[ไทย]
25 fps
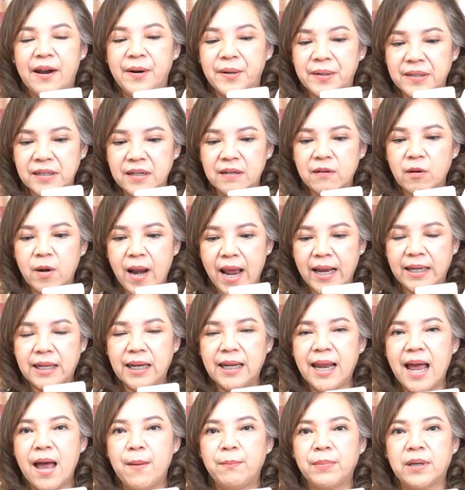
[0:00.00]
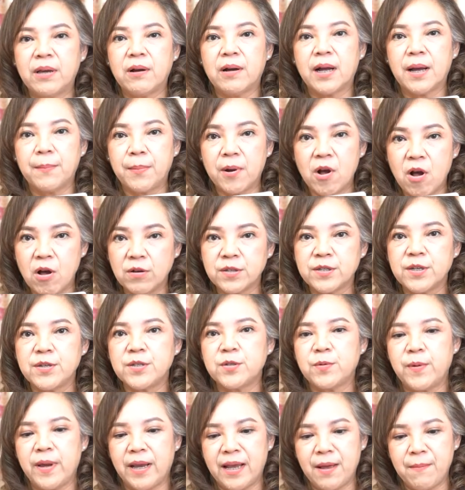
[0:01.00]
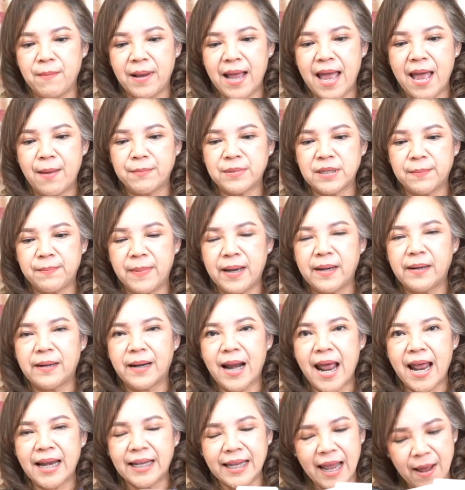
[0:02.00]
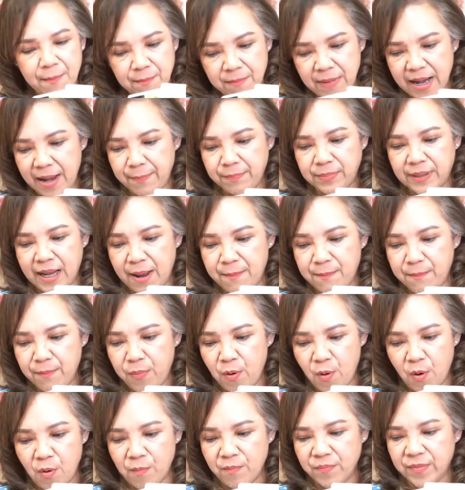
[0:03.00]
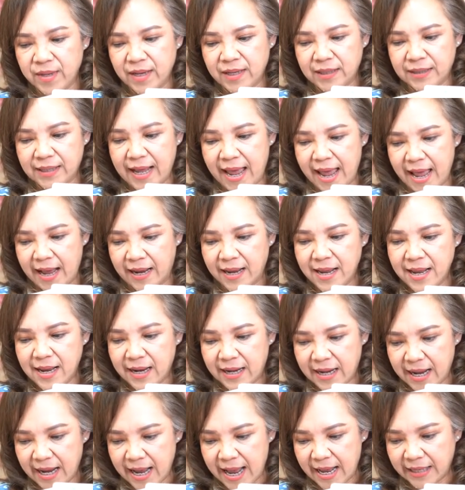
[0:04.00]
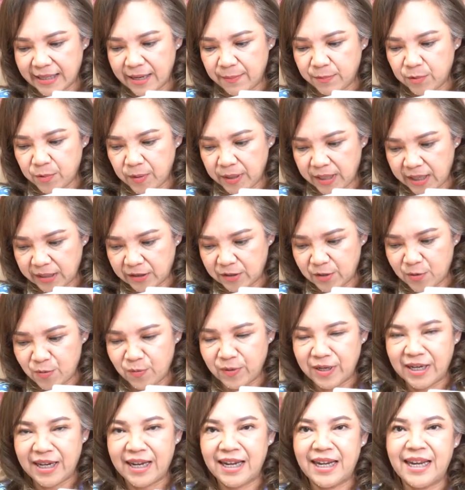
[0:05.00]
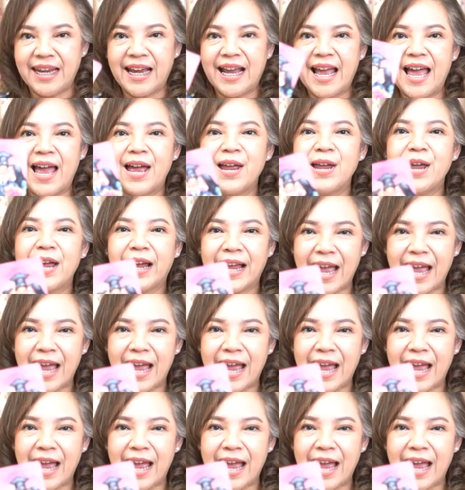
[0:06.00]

หรือใครที่ทำเกี่ยวกับของสวยๆงามๆจะเป็นร้านทำเล็บทำผมต่างๆนะคะทำธุรกิจตรงนี้นี่ค่ะ